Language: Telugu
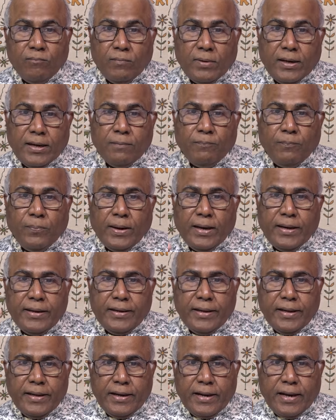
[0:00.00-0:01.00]
మన
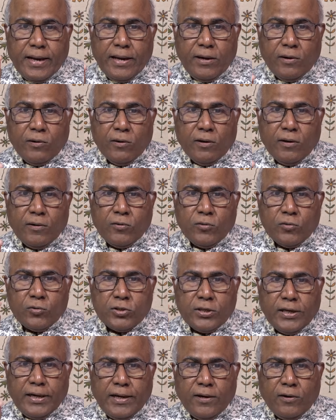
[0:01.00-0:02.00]
పార్టీ నాయకులను
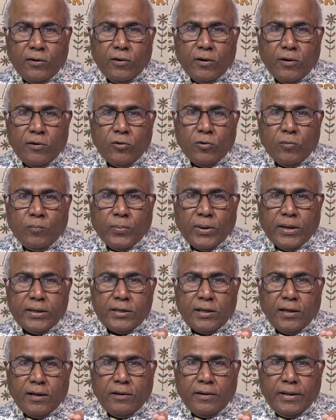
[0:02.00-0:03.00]
శ్రేణులను
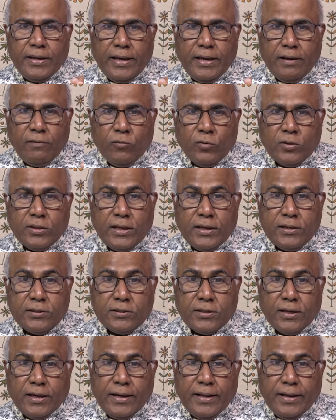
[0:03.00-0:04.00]
ప్రజలను ఏం
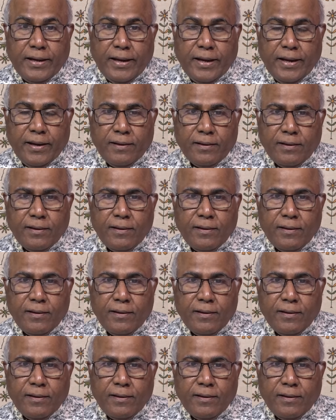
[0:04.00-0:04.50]
ఉద్ధరిస్తాడనే